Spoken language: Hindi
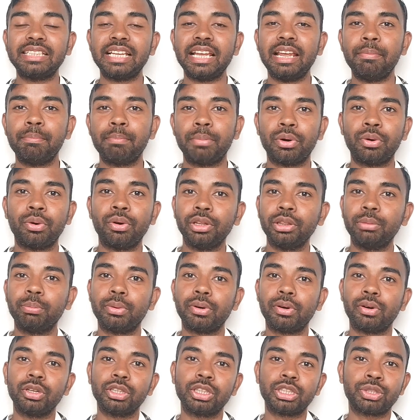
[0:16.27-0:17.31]
से बहुत
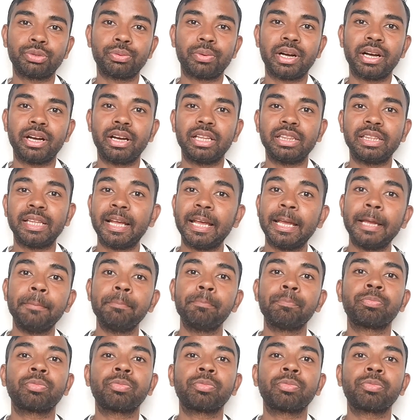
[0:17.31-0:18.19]
बहुत स्वागत है